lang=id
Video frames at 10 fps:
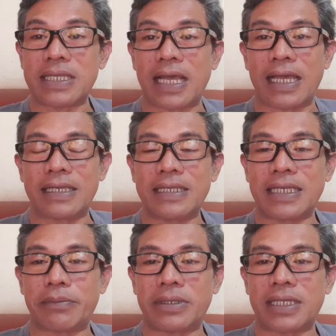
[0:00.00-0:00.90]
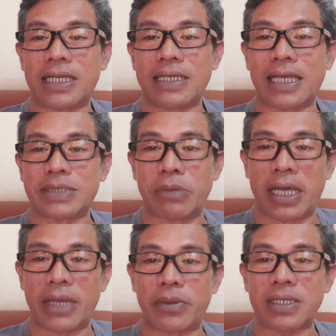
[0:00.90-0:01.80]
Nah, ini yang menarik guys.
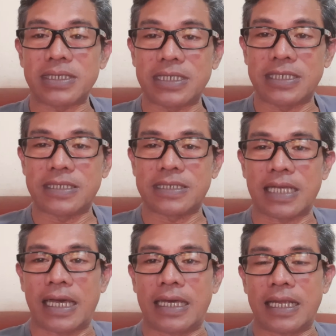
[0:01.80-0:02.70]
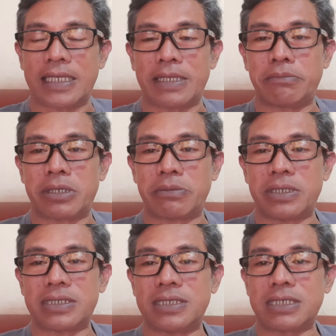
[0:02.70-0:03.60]
Bagaimana sih caranya
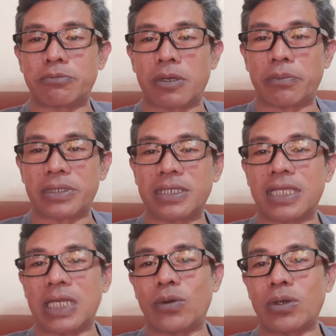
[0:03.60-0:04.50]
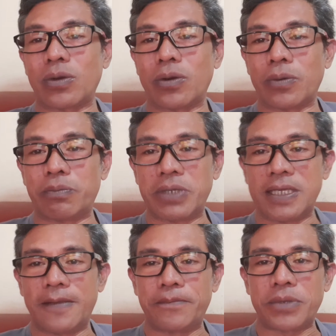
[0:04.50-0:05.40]
berbisnis properti dari warung
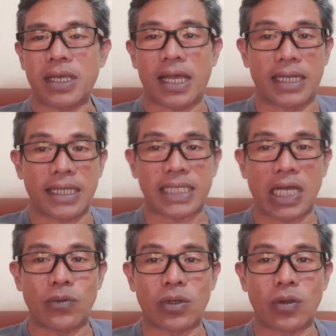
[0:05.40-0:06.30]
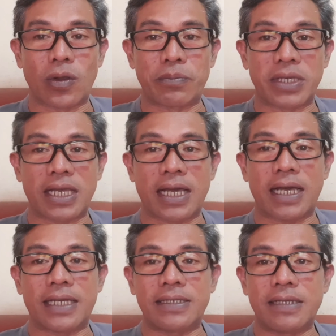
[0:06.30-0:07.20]
kopi? Anda tahu warung kopi
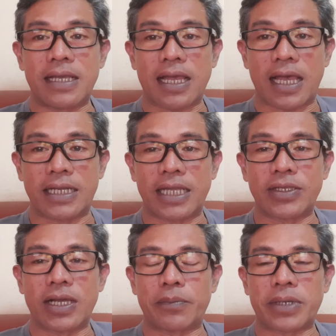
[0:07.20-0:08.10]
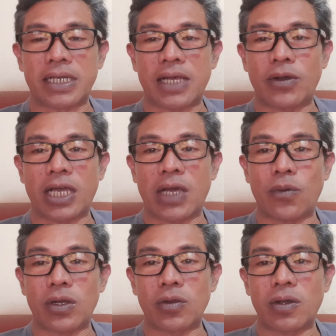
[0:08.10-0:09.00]
kan? Anda juga pernah ke
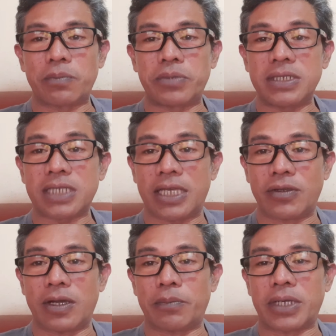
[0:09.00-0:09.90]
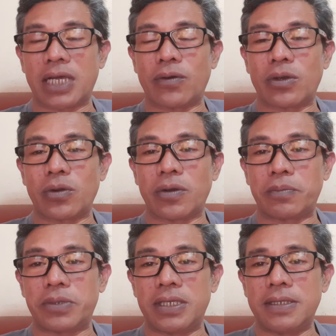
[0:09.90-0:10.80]
warung kopi, saya juga pernah ke warung
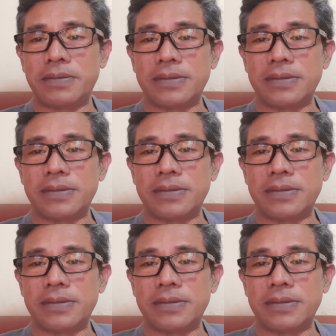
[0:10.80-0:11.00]
kopi.